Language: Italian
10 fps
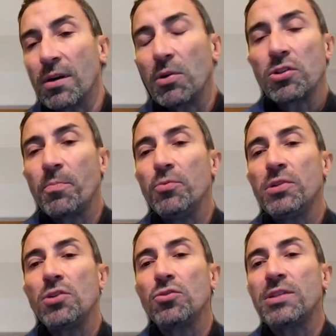Questo
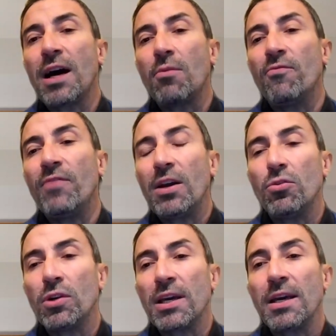punteggio dà un
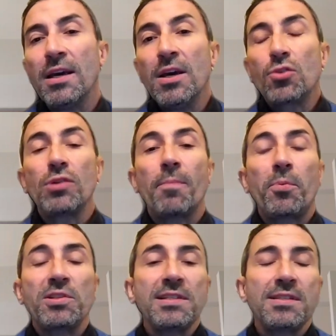valore sulla
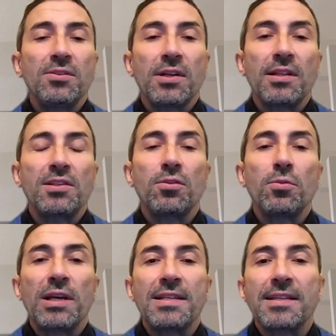posizione di
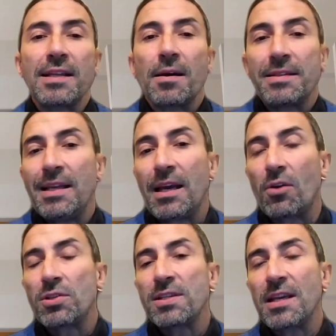sicurezza della,
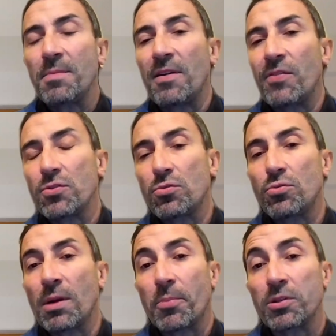dell'ecosistema
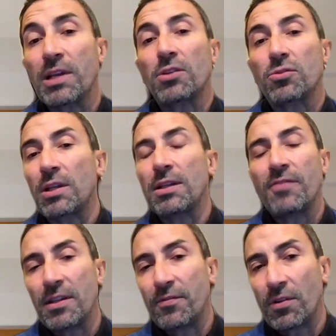infrastruttura protetto da
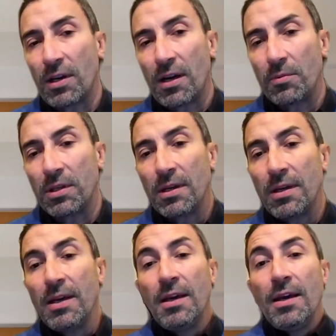Defender for Cloud.
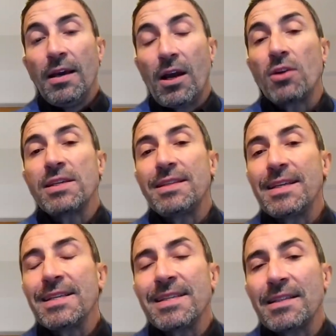La cosa
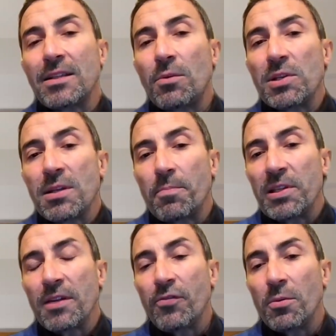interessante di questa
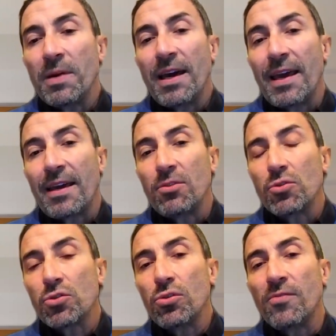piattaforma è che non
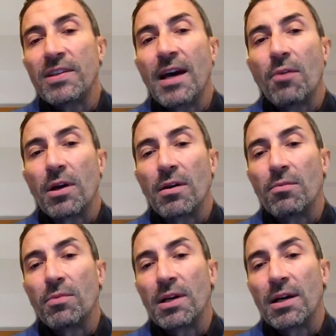solo vi dà una,
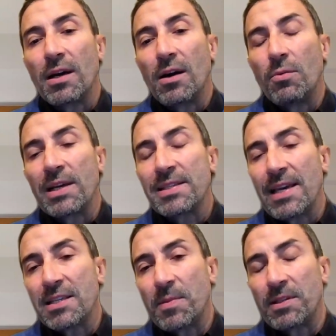una, un
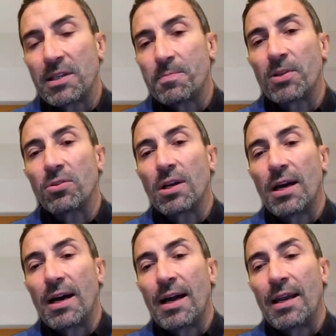assessment rispetto
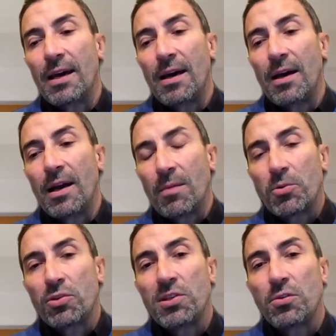alla, alla, alla
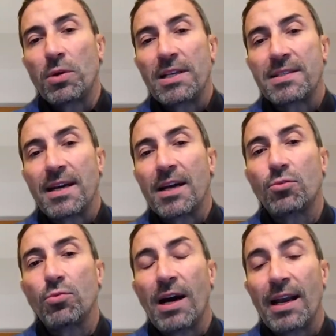posizione di sicurezza
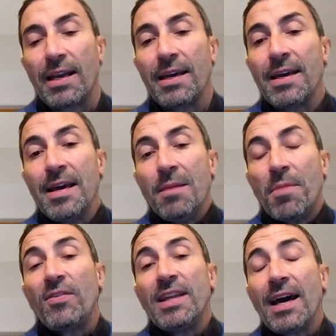attuale, ma
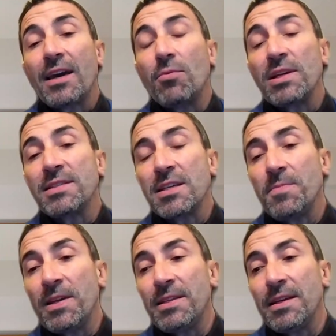vi dà anche un
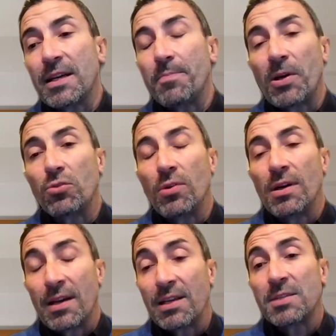assessment ripeto,
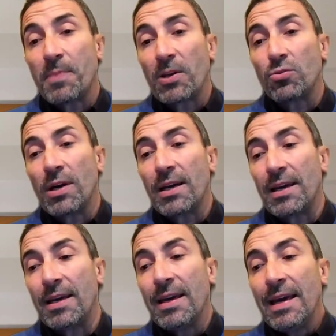rispetto
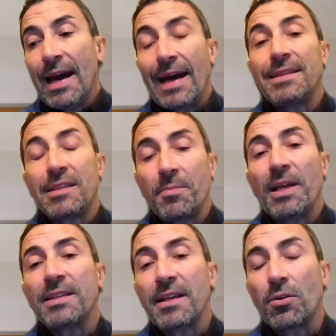anche a
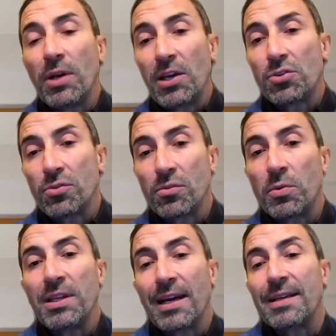determinati regulation,
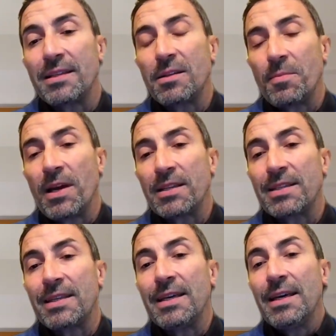quindi anche mm-hmm.
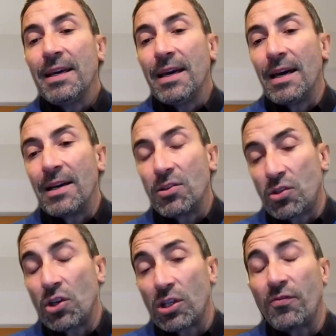determinate eh,
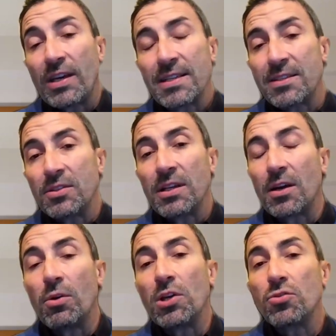certificazioni
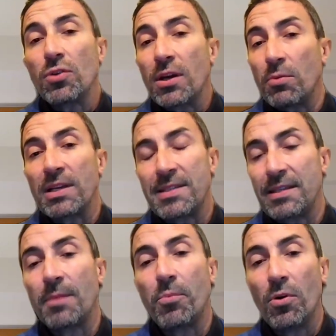regulation che
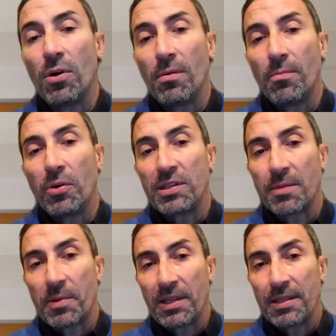un'azienda può, può
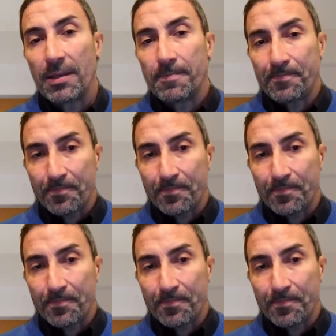intraprendere.